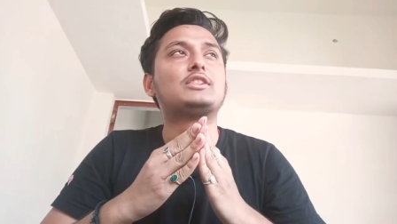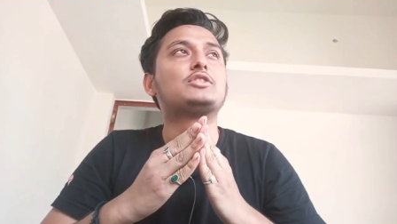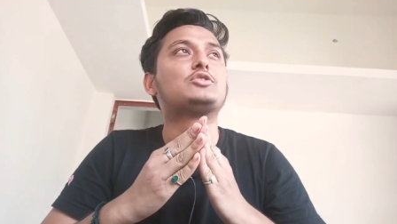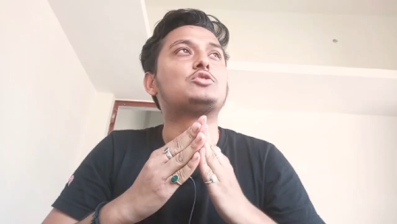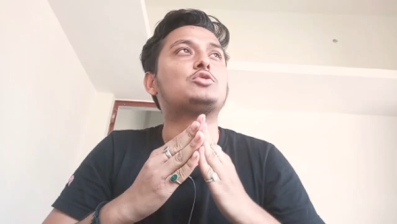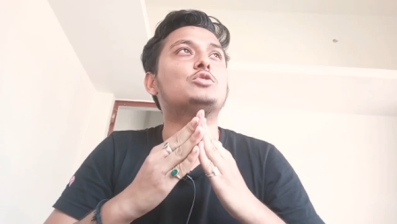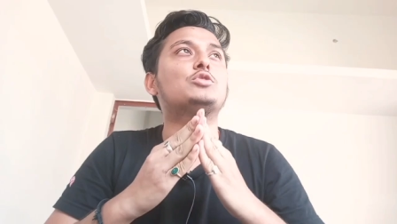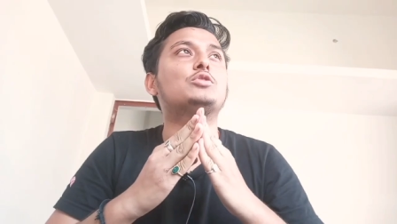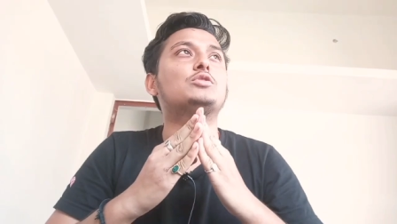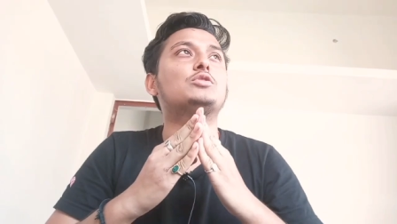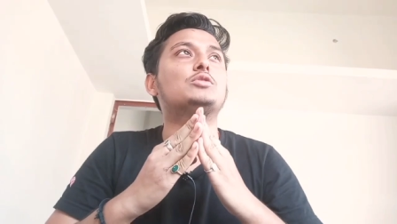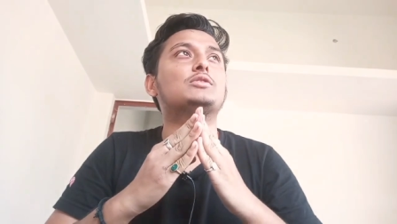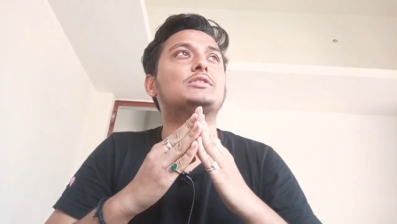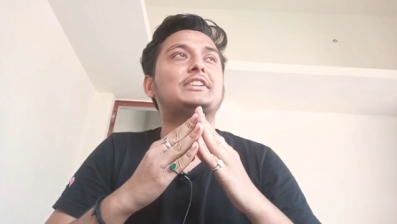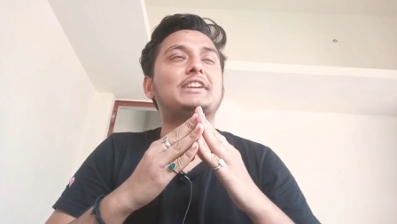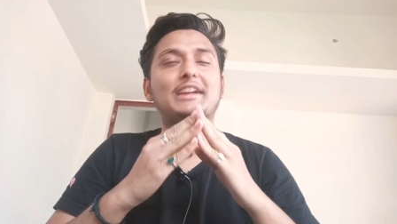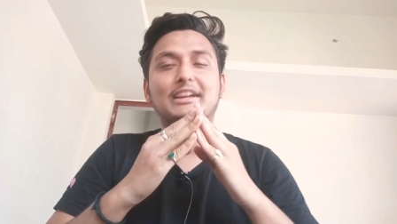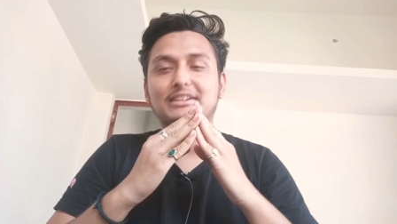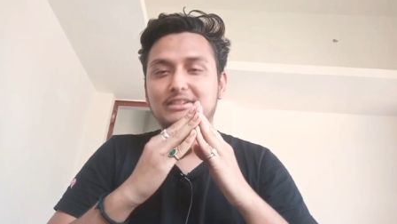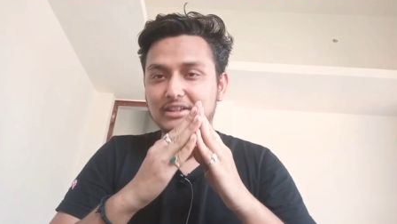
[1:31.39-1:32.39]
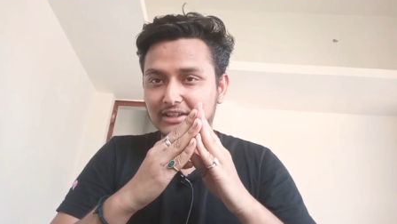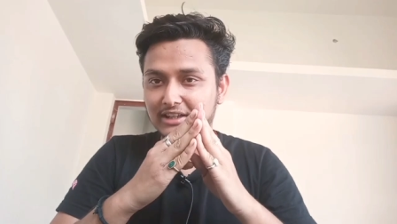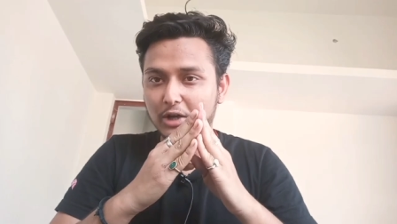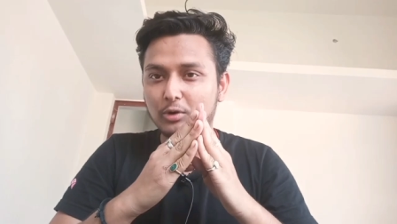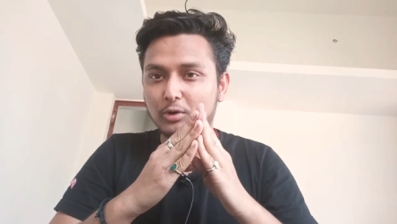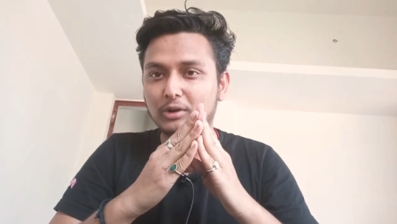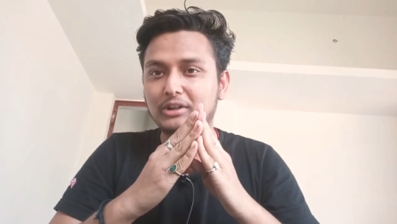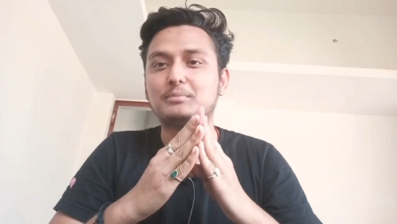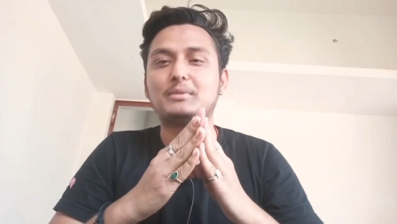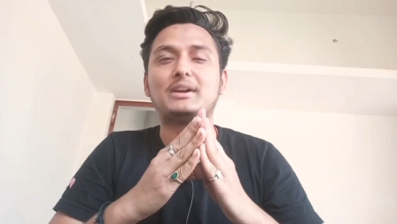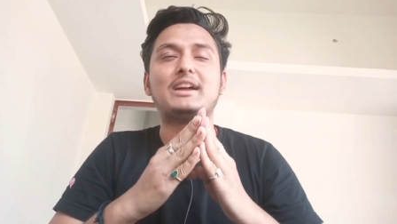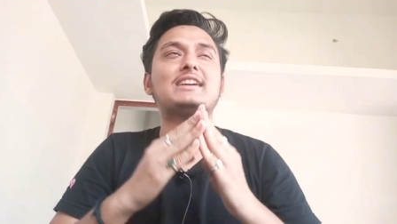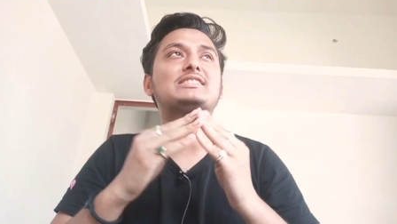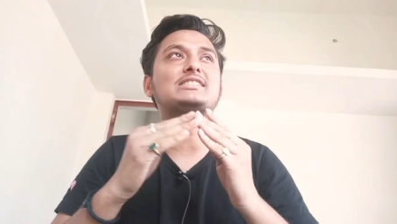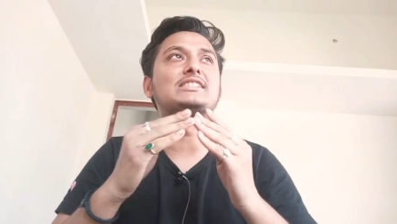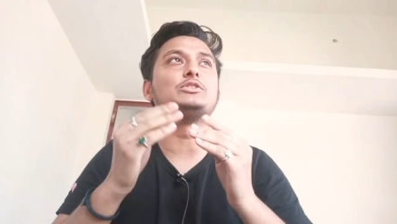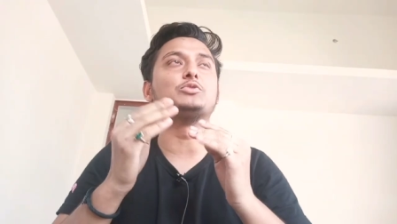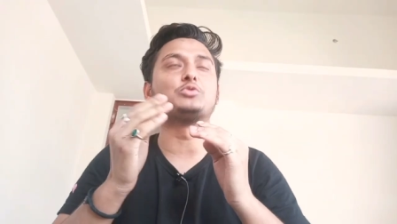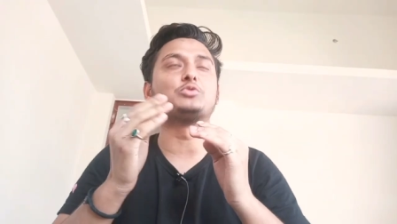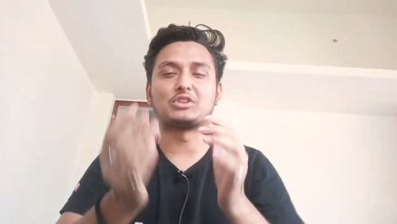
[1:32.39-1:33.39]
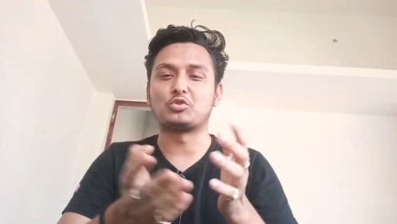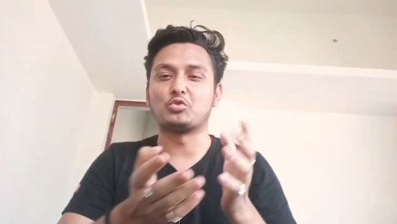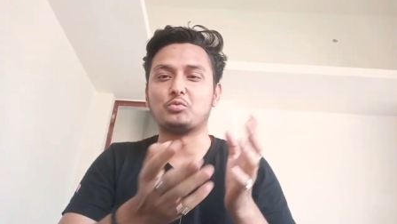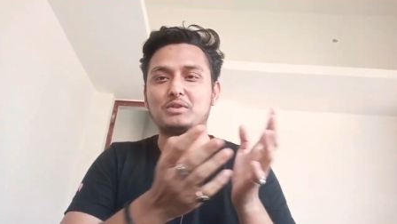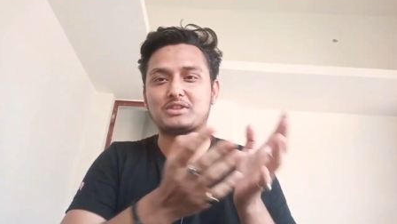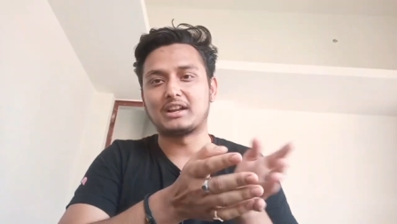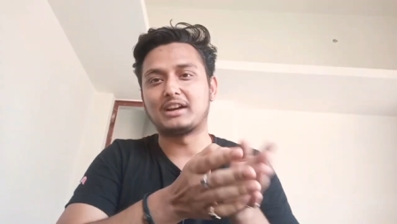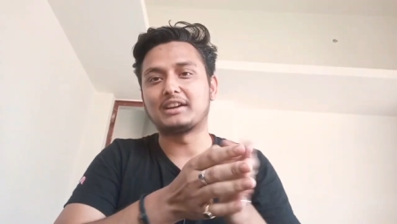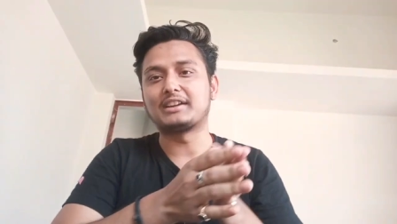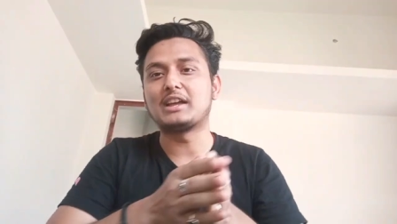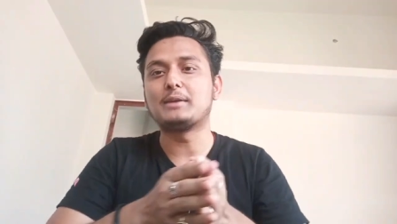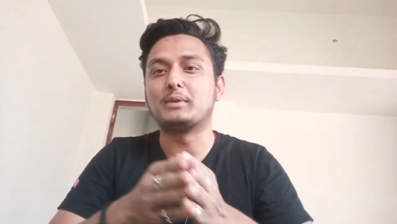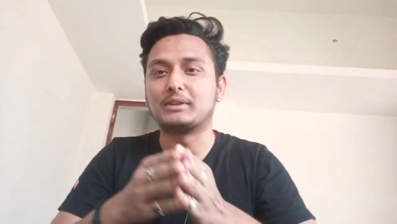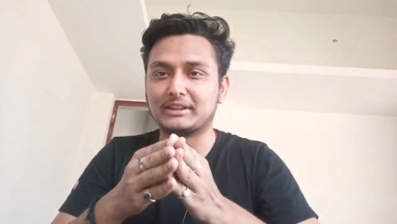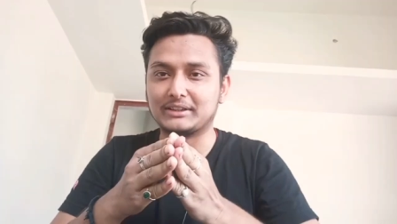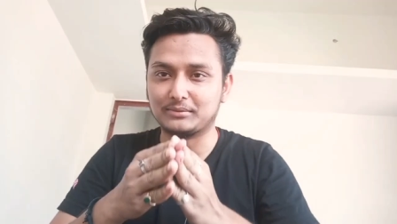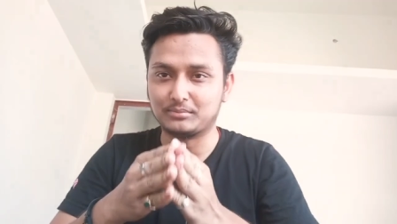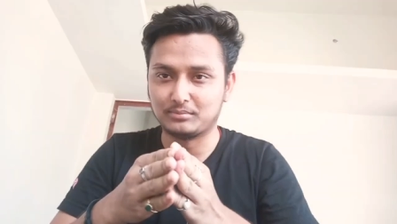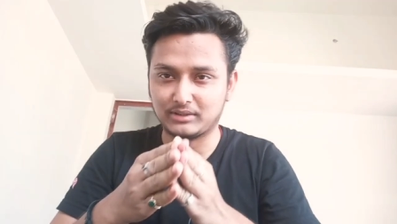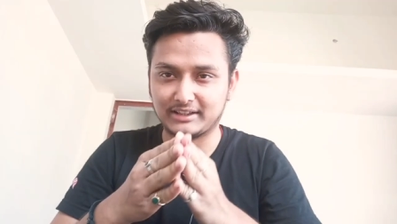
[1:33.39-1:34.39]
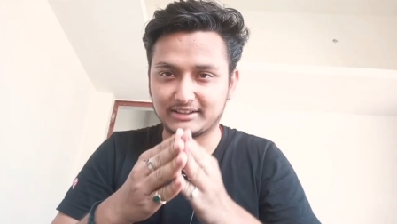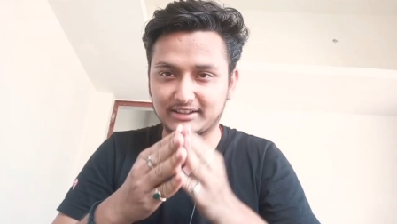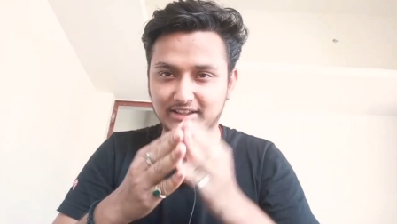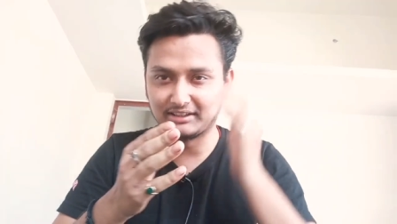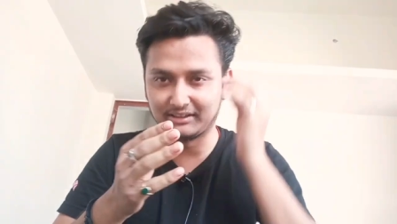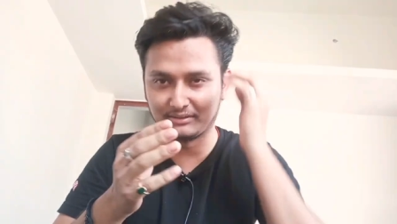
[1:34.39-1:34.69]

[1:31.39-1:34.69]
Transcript: तो एक दिन क्या हुआ कि मैं ऐसे ही उसके रूम में चला गया मतलब ऐसे ही